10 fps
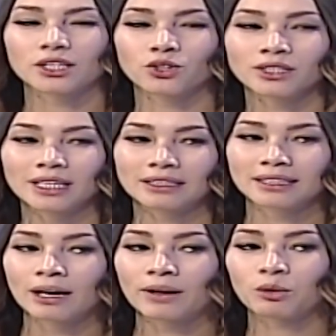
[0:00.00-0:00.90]
yo
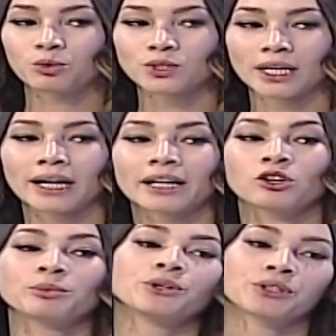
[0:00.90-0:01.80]
intentaba como sacar
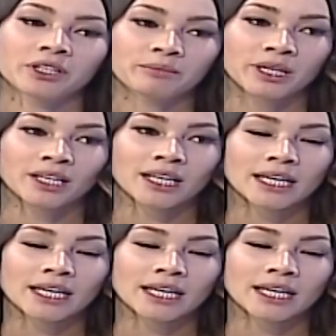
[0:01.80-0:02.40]
lo mejor de mí.